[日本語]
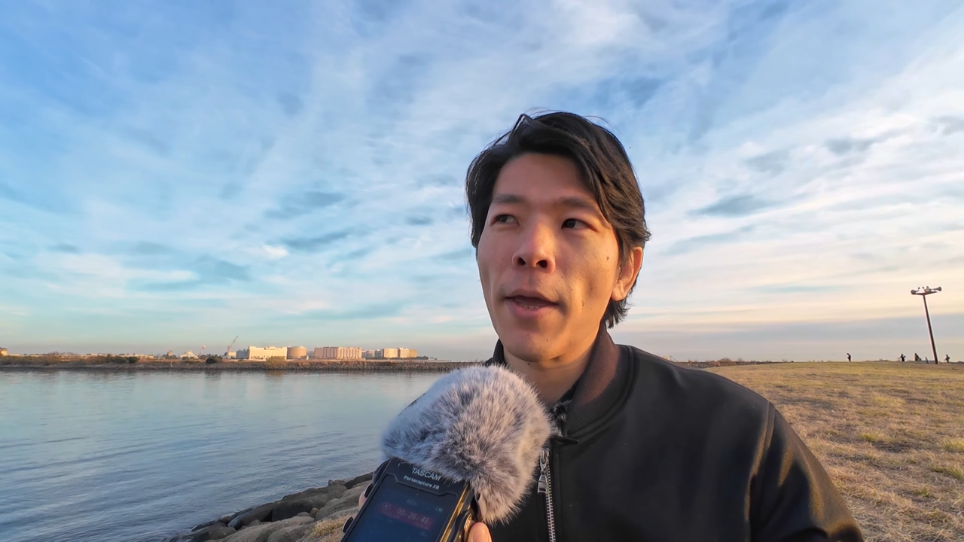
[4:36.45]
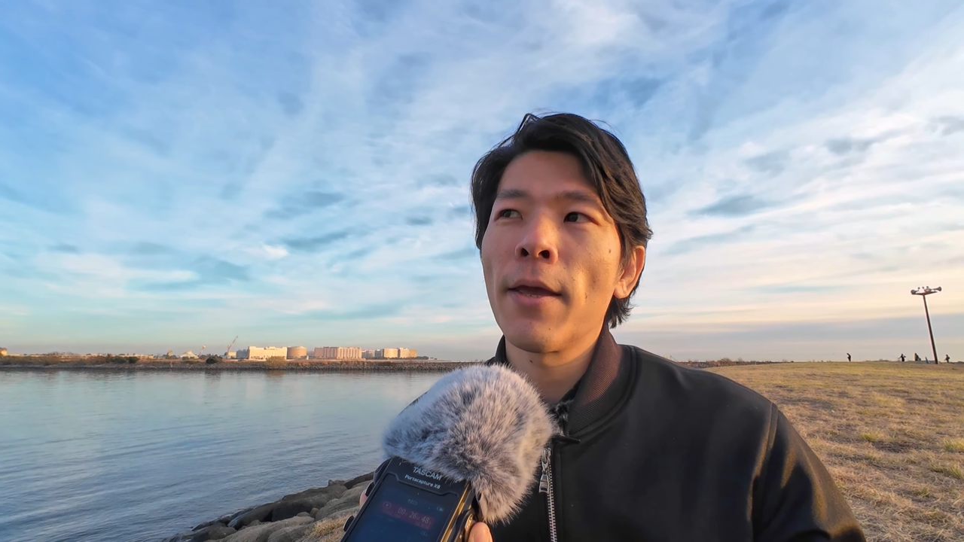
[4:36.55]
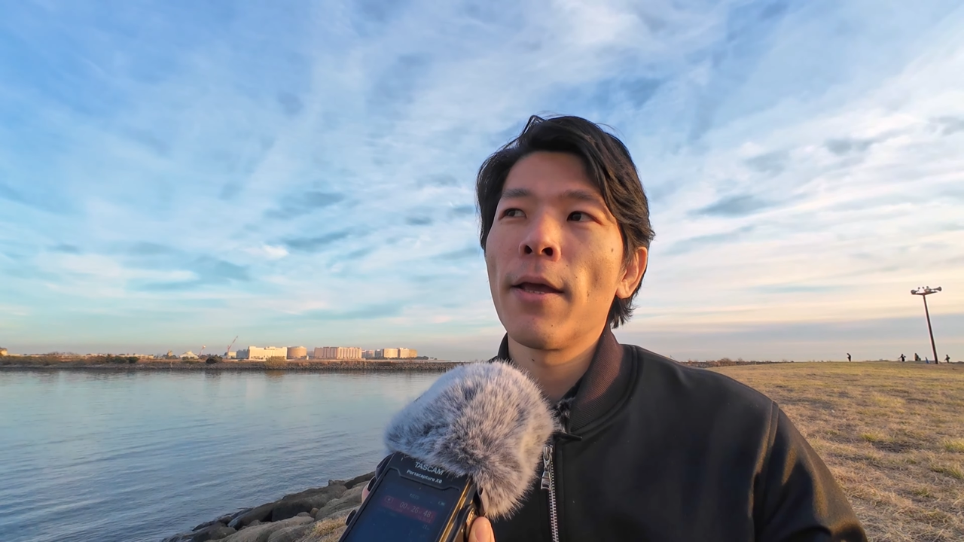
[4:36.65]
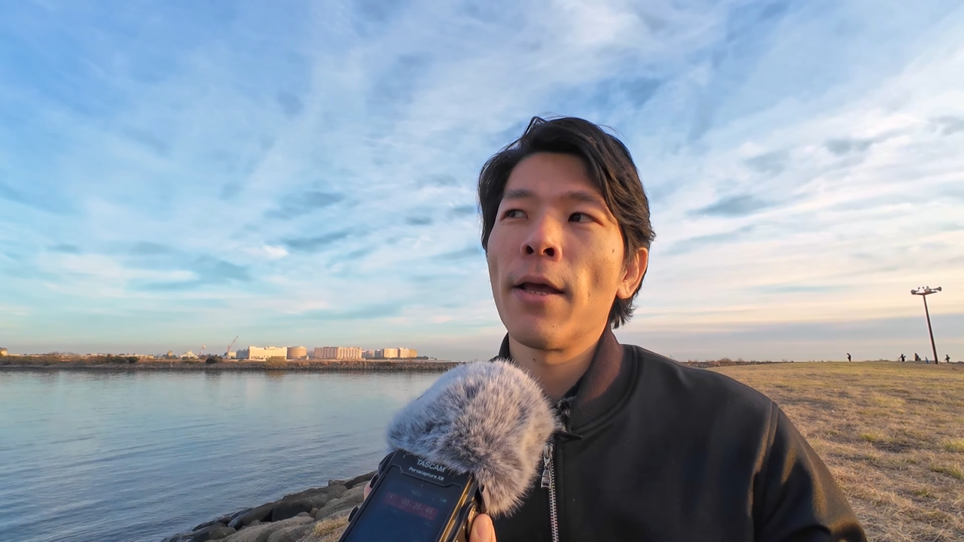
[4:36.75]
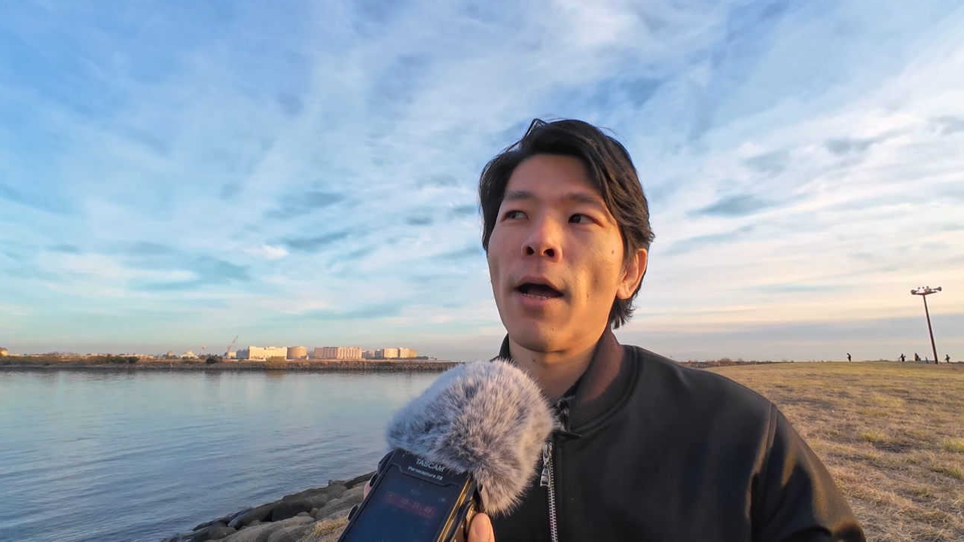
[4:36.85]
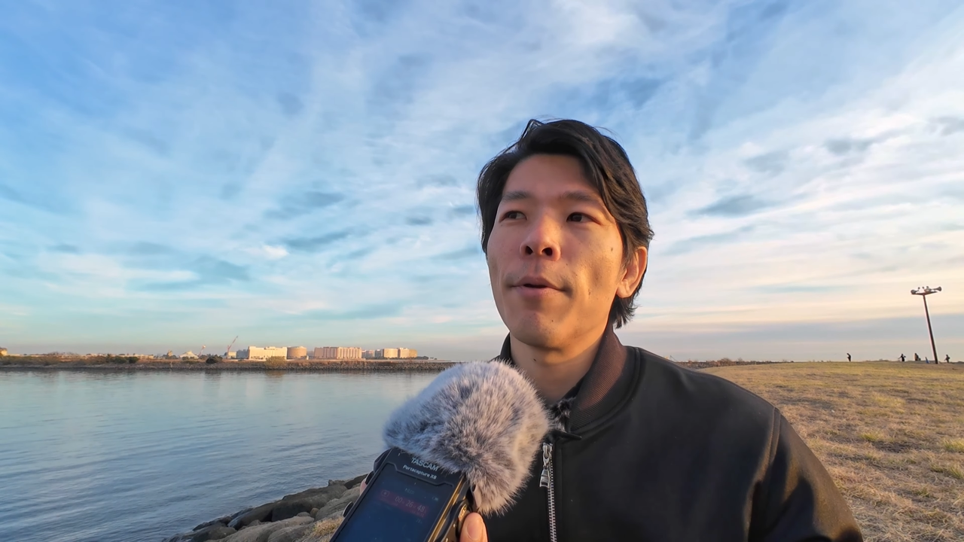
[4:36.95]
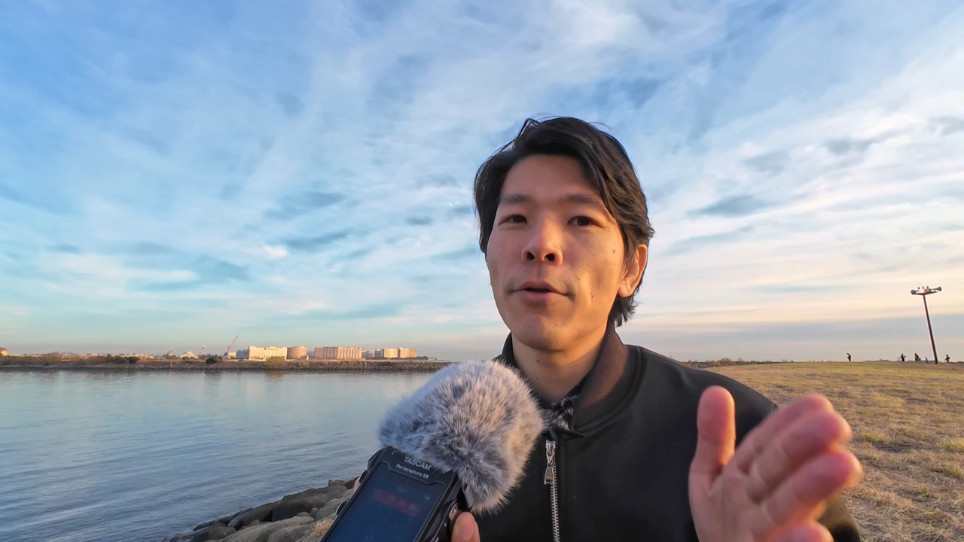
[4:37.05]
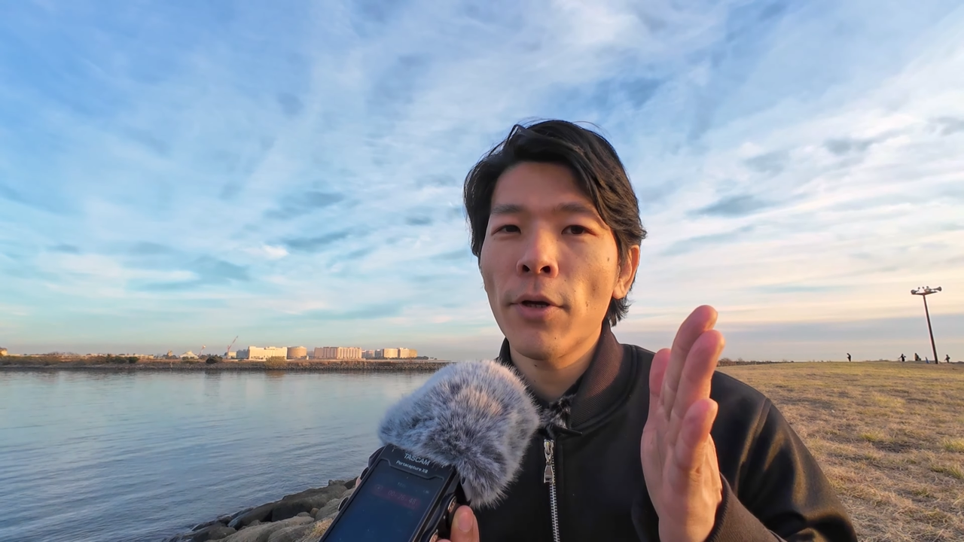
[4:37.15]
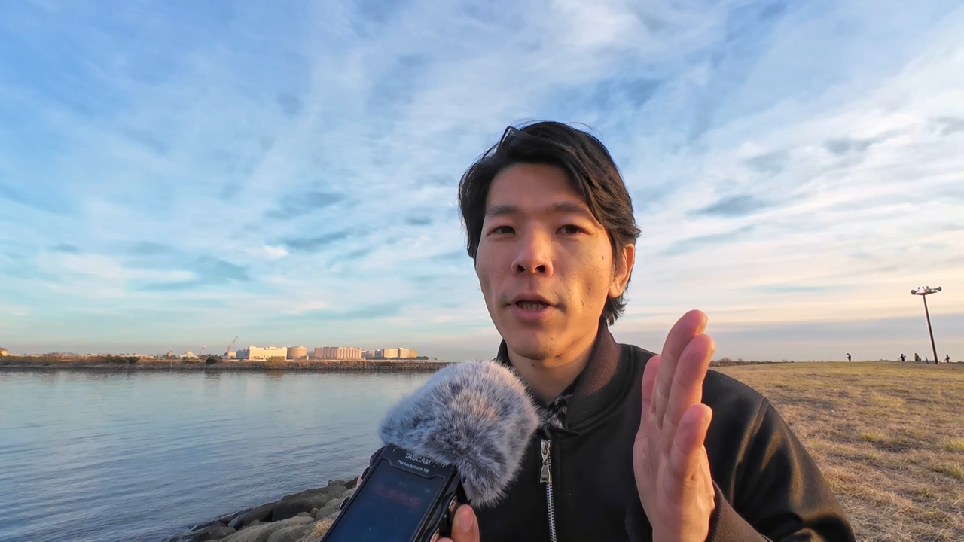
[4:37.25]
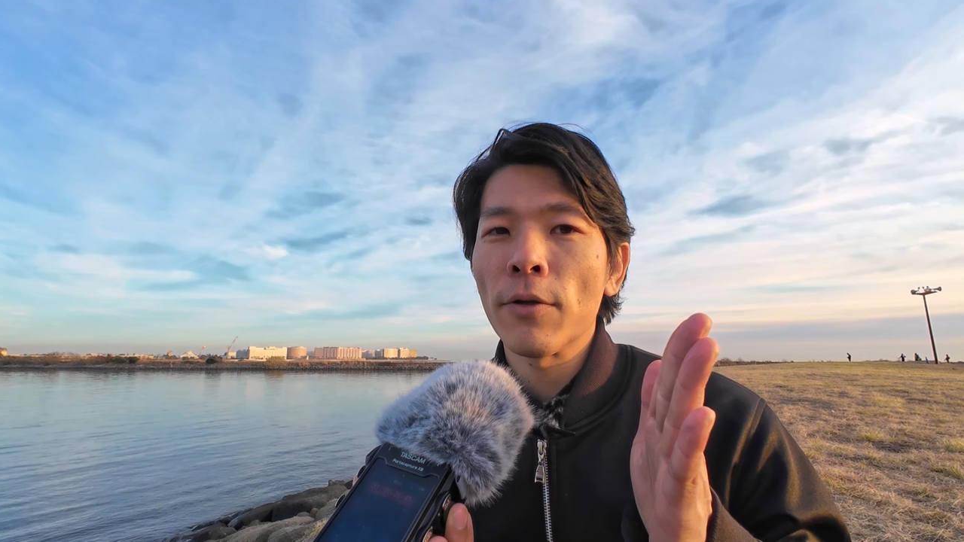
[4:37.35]
ね、浴び
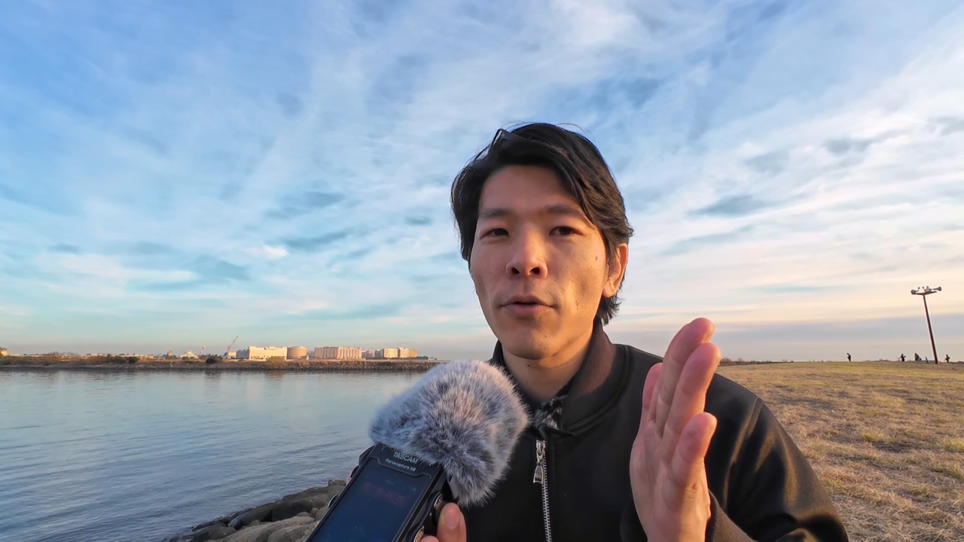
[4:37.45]
るときに